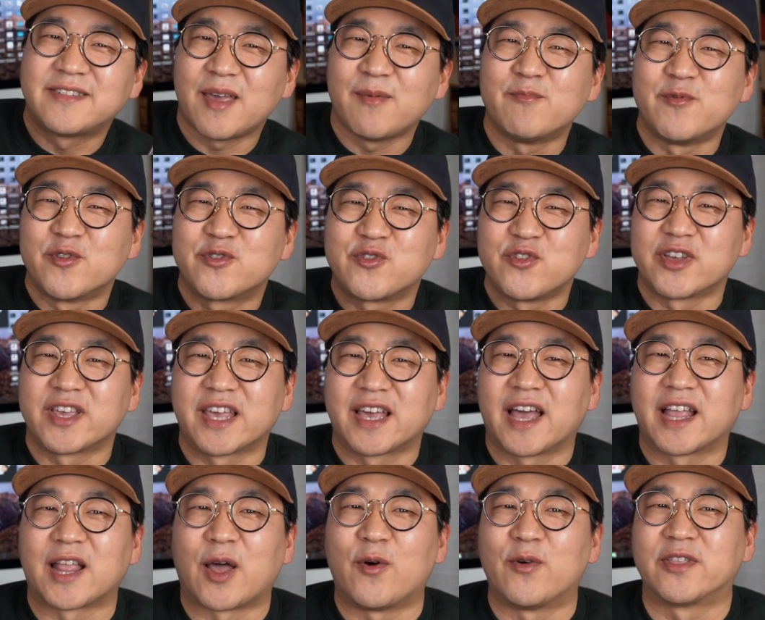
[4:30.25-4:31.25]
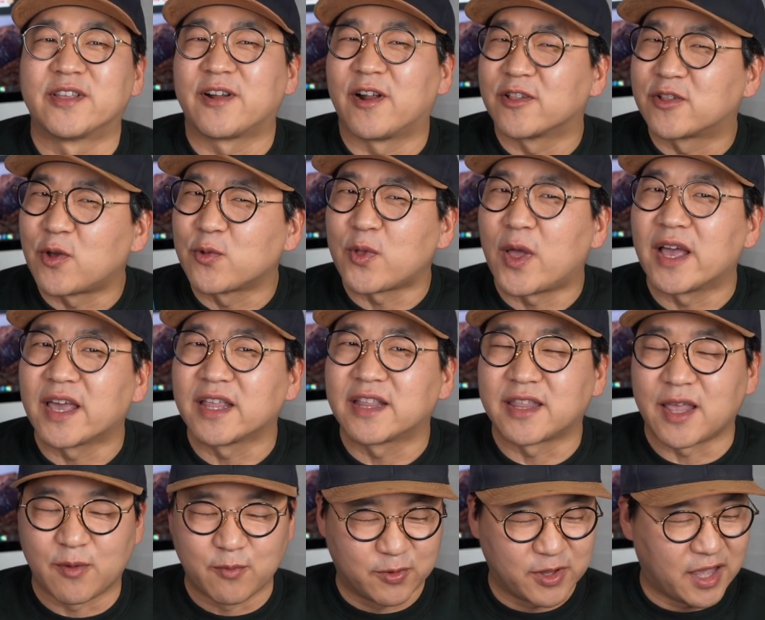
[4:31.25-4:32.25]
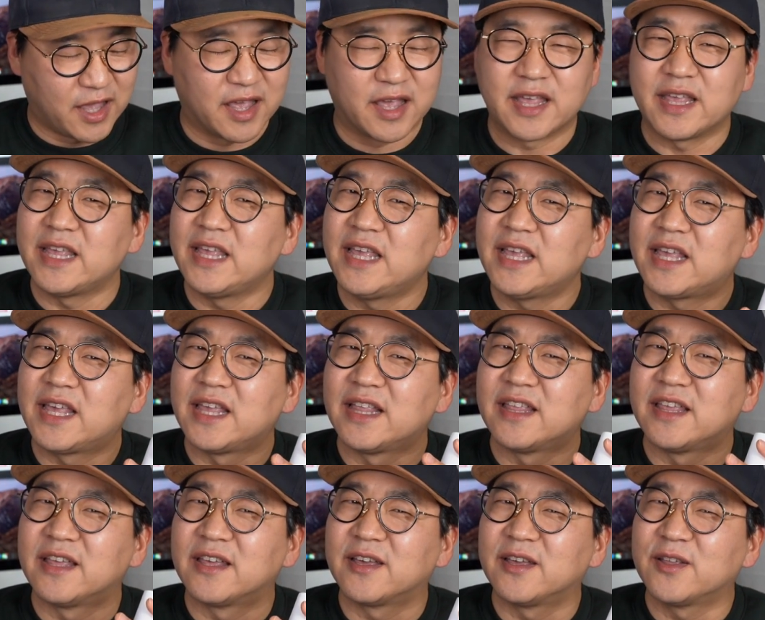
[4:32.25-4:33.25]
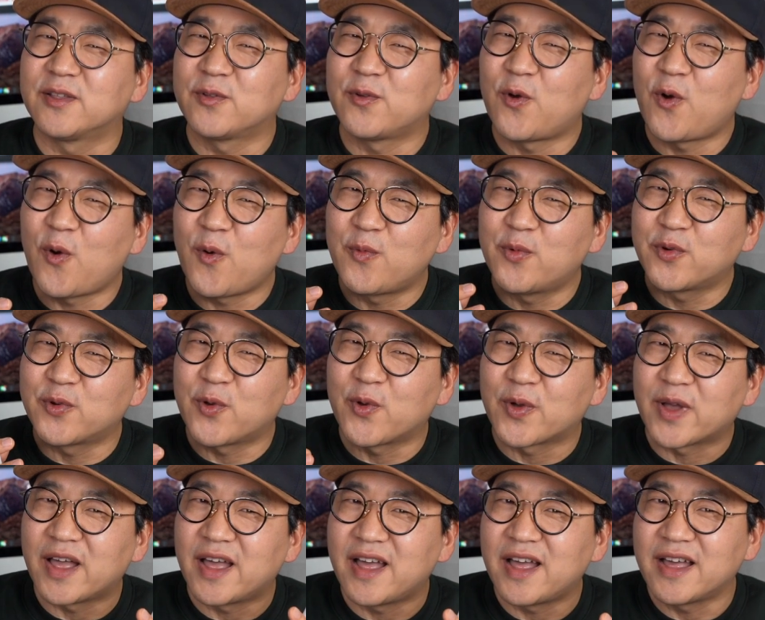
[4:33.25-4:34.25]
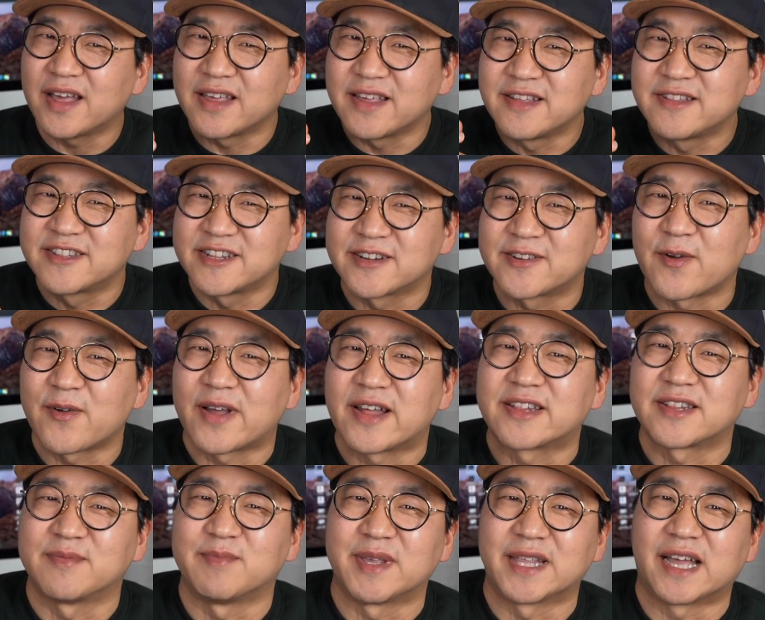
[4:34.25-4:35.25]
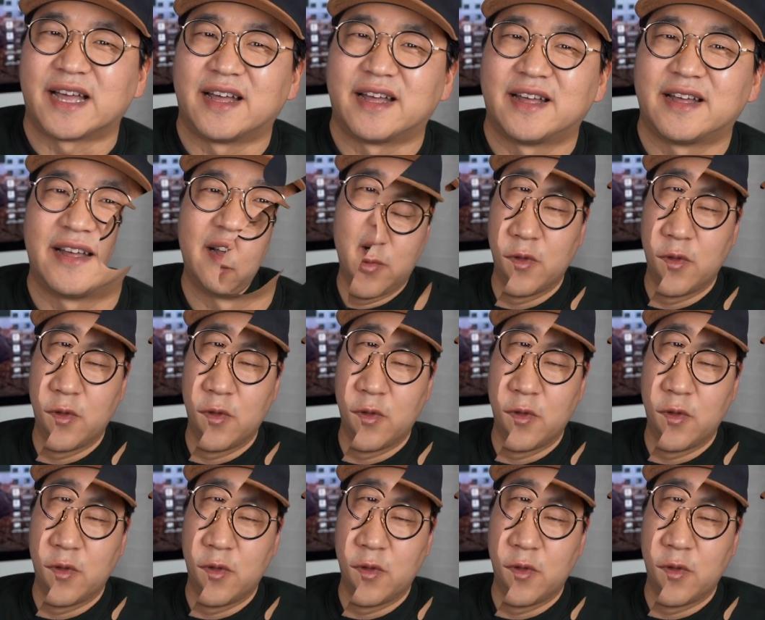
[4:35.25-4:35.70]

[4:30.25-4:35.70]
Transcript: 센 물줄기가 나오는 걸 선호하기 때문에 이 기능은 호불호가 있을 것 같습니다.